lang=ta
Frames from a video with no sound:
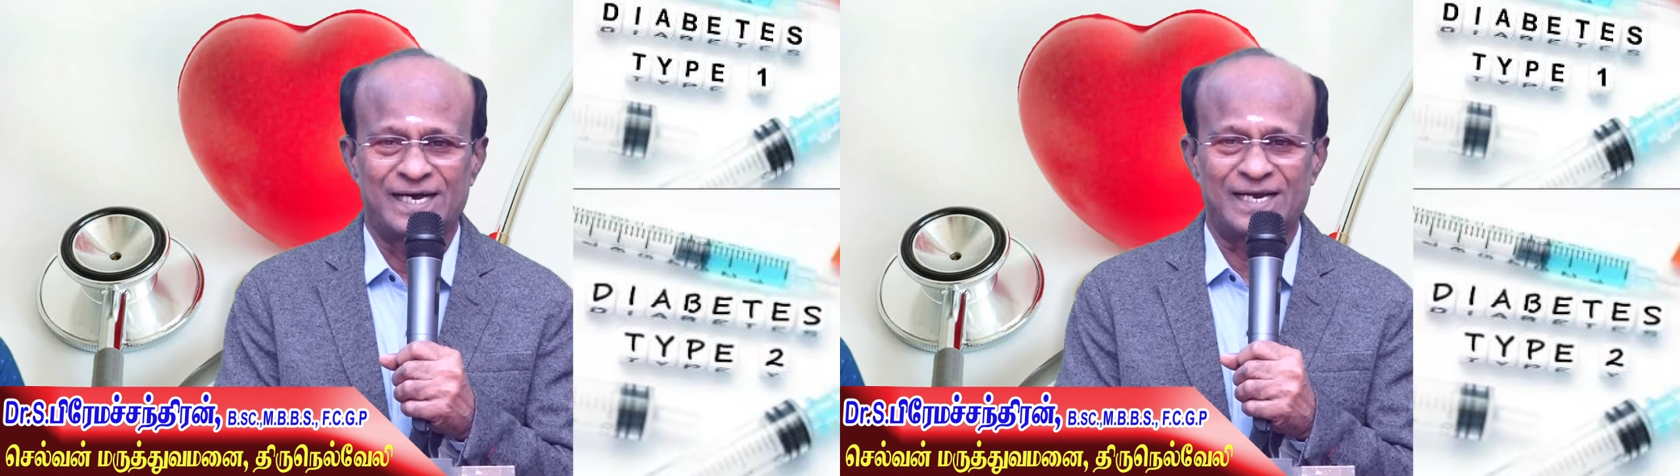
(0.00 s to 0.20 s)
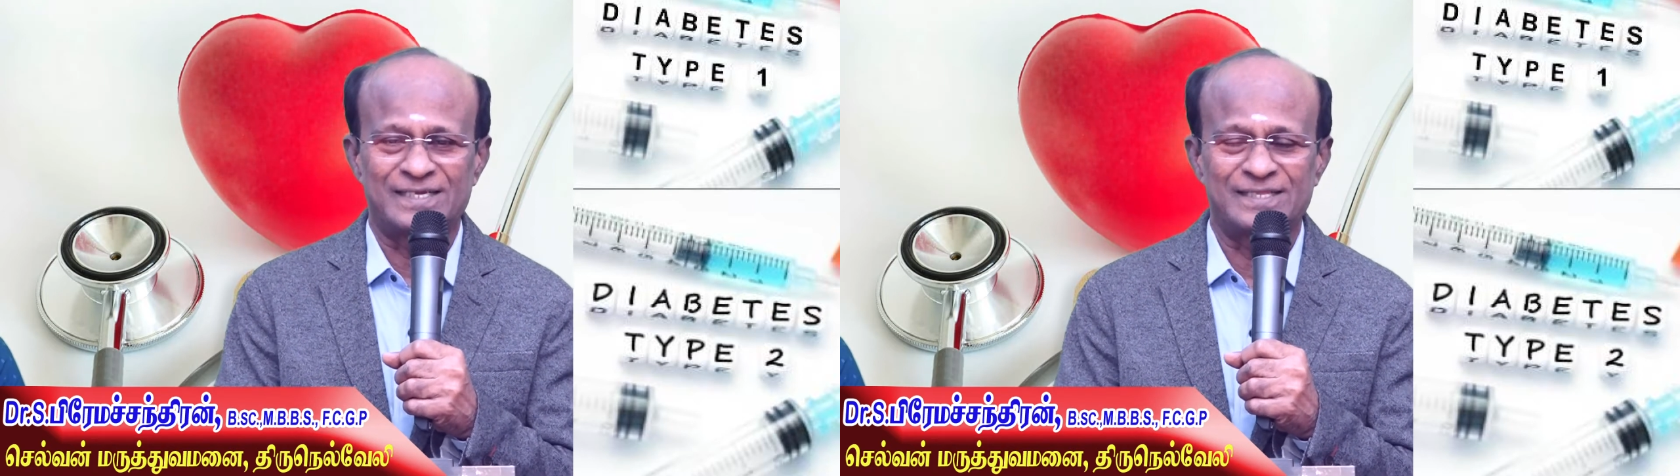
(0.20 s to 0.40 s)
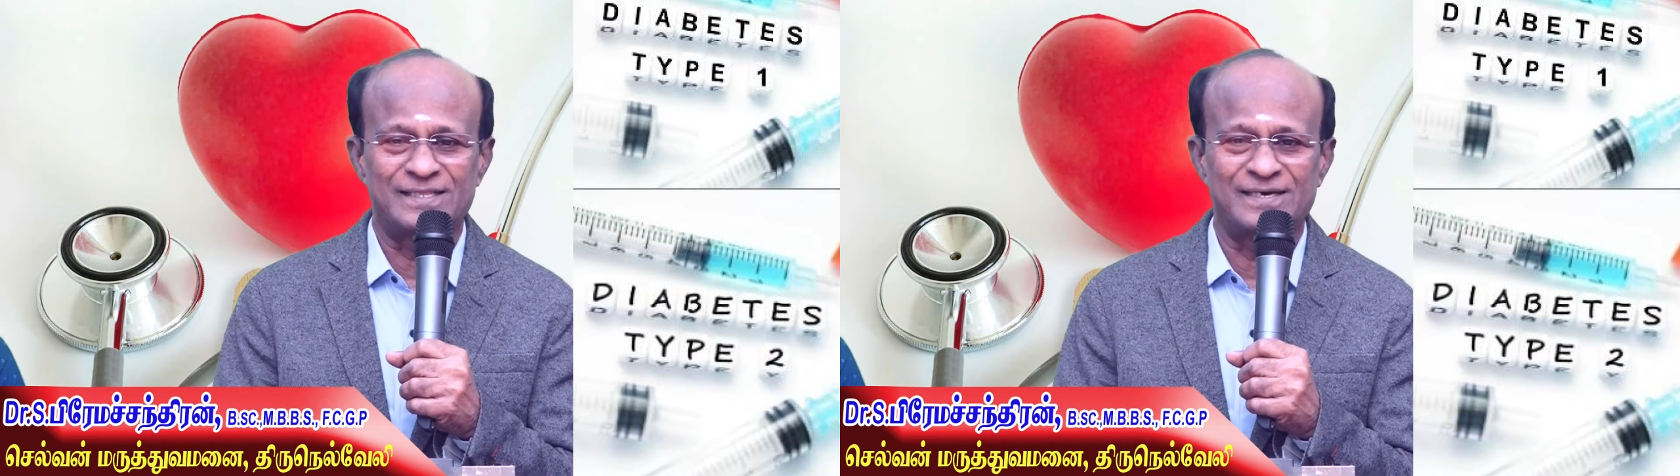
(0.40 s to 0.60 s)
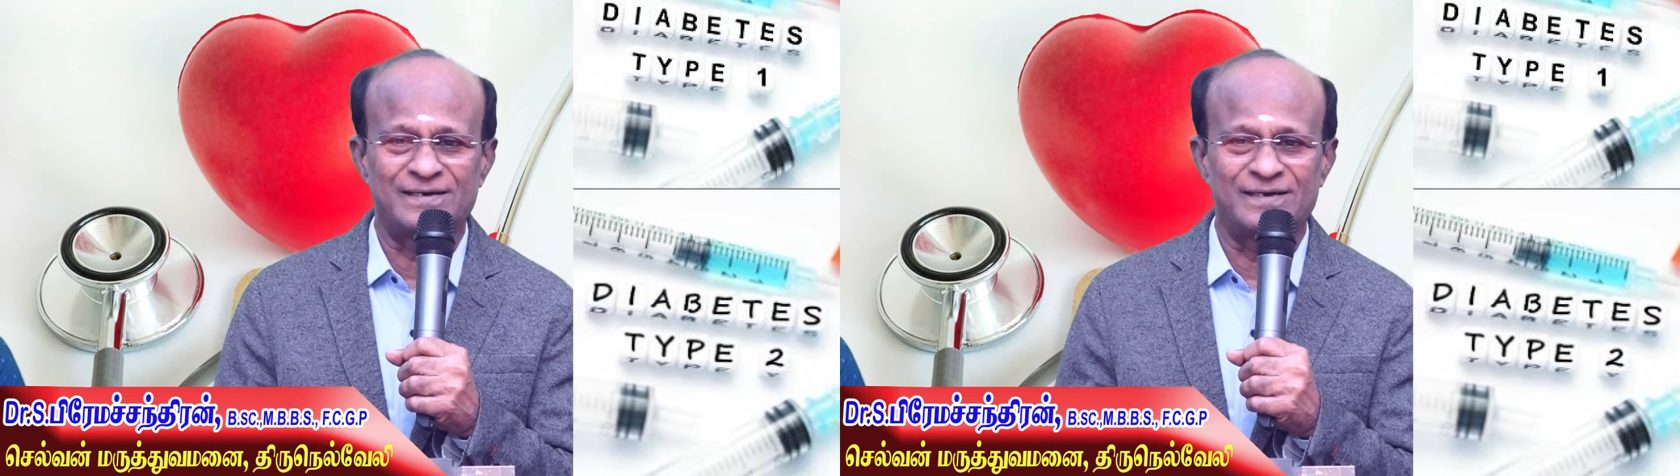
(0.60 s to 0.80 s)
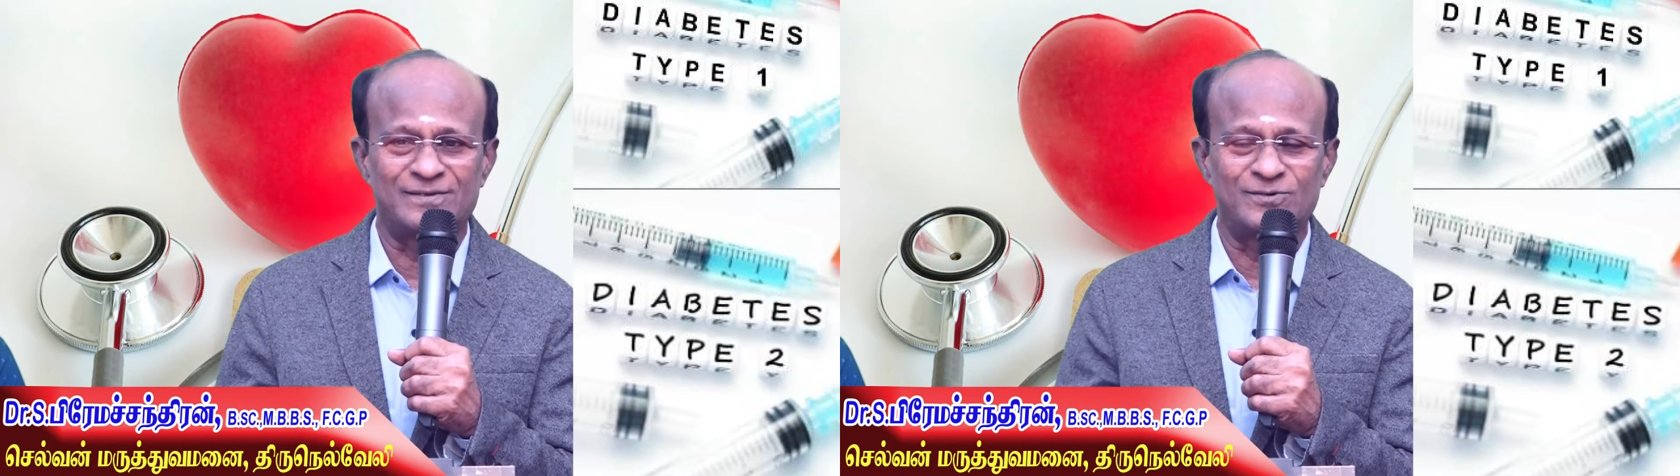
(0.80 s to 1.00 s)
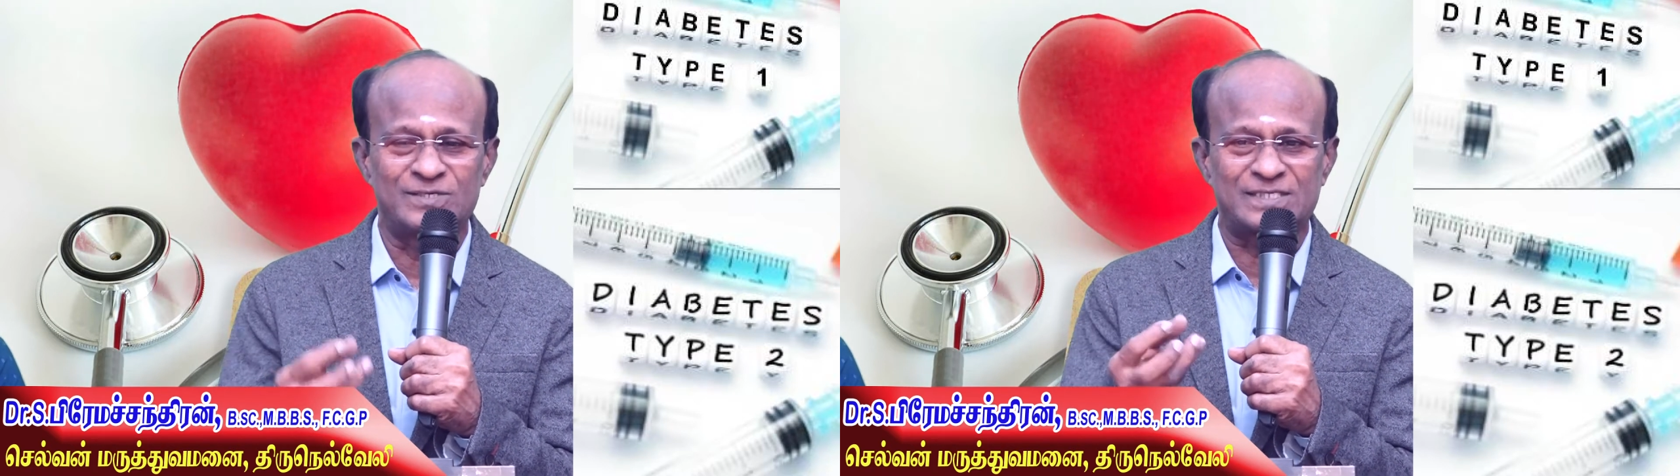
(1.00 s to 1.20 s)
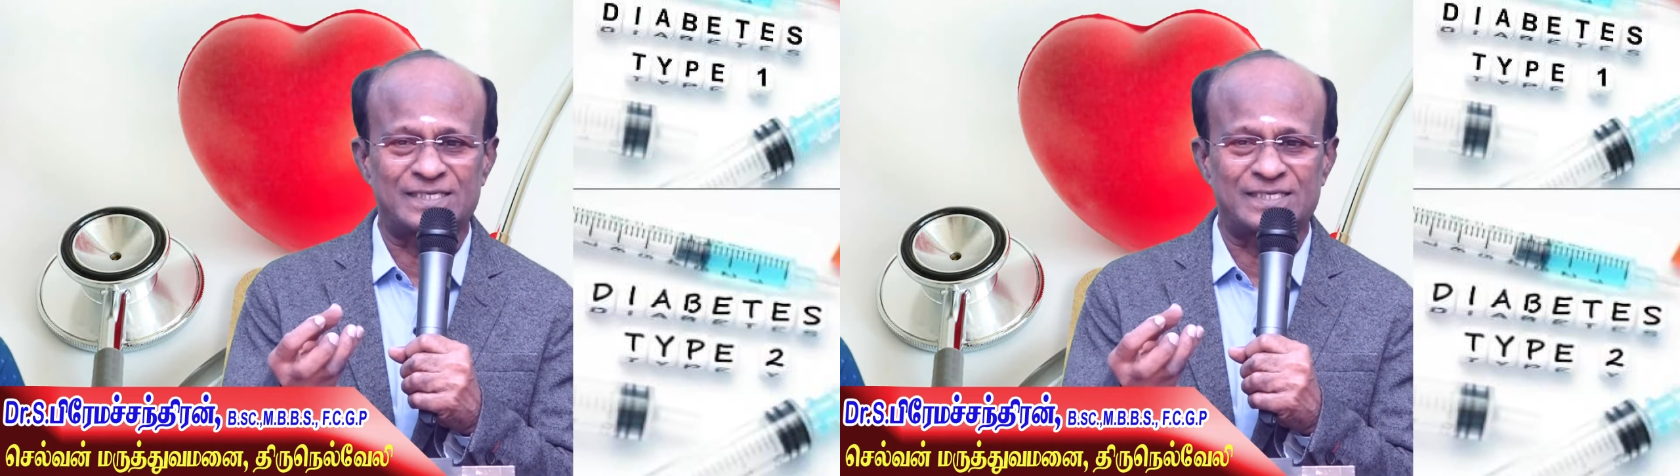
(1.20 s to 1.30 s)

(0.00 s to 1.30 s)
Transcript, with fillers: ஆனால் இந்த நுண்